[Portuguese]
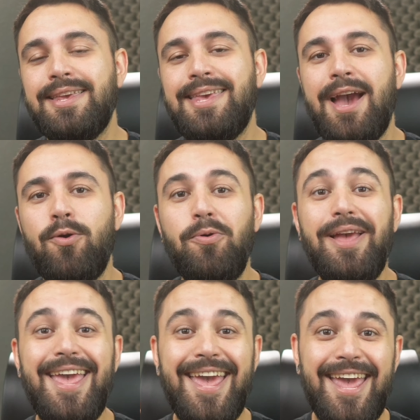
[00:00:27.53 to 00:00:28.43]
que é o
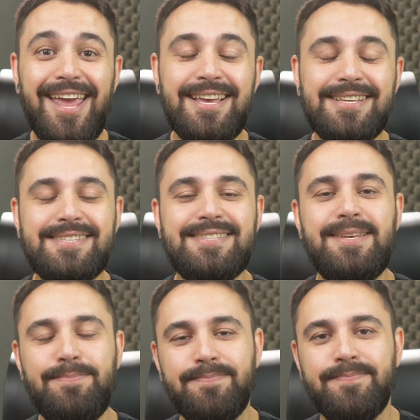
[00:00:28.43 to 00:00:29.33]

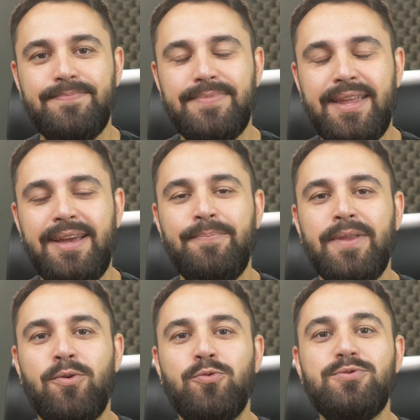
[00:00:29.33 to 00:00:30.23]
eSIM né,
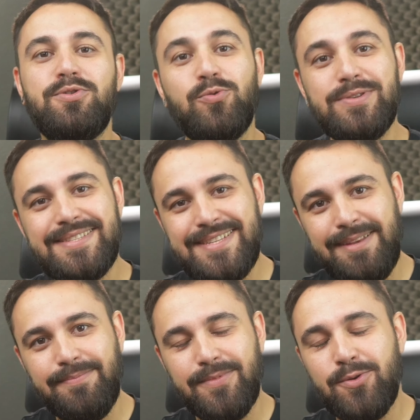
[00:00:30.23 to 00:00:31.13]
o, o
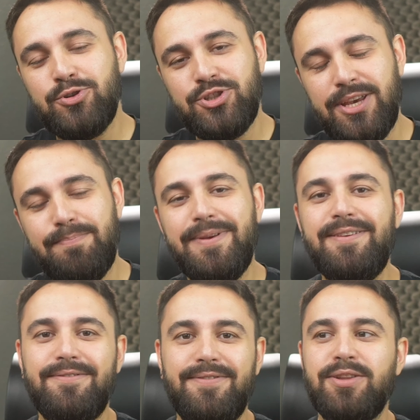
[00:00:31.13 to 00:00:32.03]
SIM, o chip
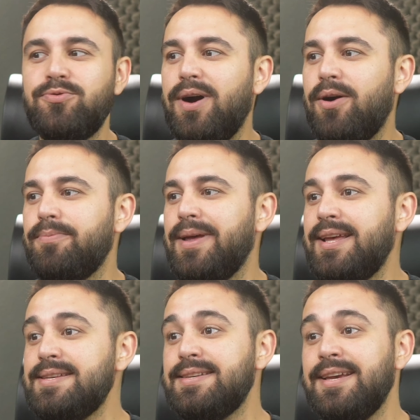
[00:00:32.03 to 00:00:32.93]
virtual,
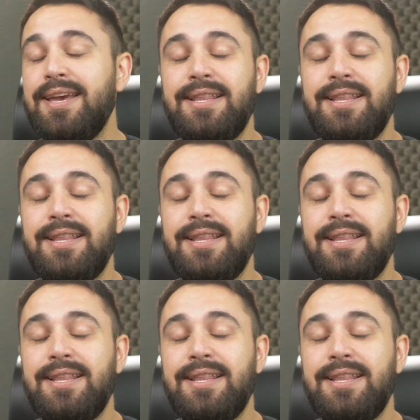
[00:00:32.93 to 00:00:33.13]
beleza?